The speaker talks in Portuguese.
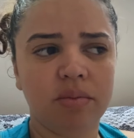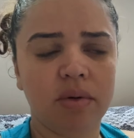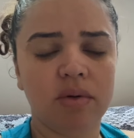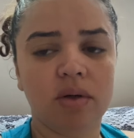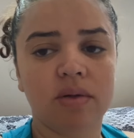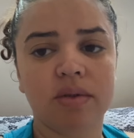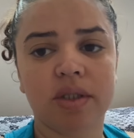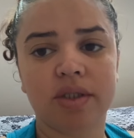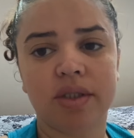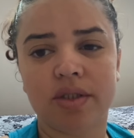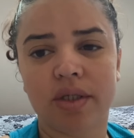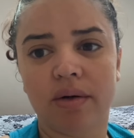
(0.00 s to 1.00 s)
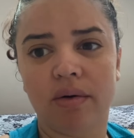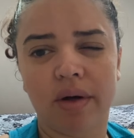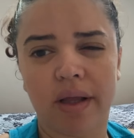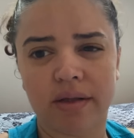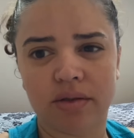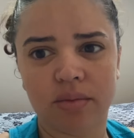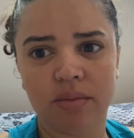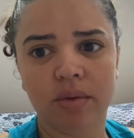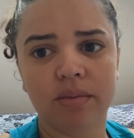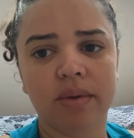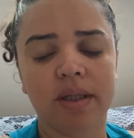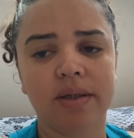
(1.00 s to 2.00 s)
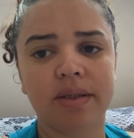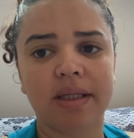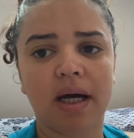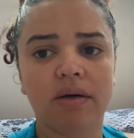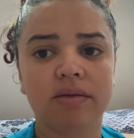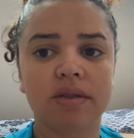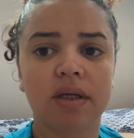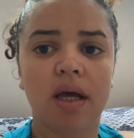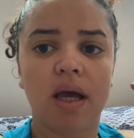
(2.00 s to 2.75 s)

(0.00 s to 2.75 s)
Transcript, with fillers: e pouco quando a gente chegou, que ela tomou um banho e tal.